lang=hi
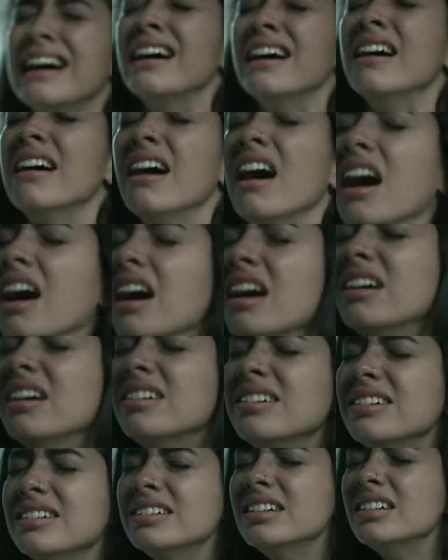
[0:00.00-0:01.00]
बना हुआ है
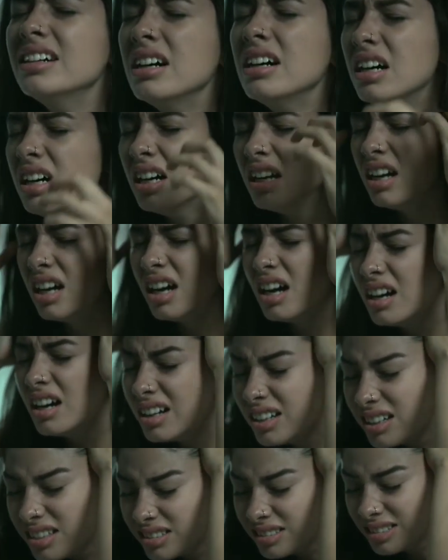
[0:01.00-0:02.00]

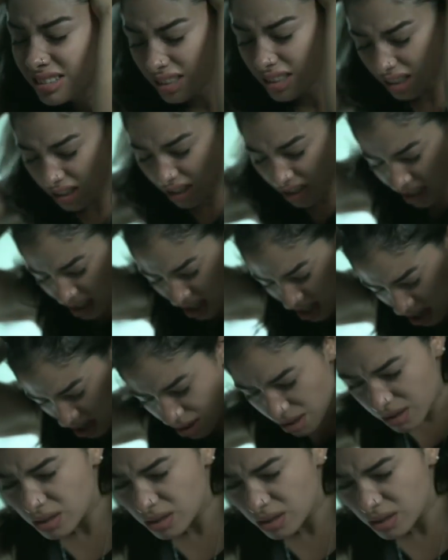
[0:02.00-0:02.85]
एक दूसरे में प्यार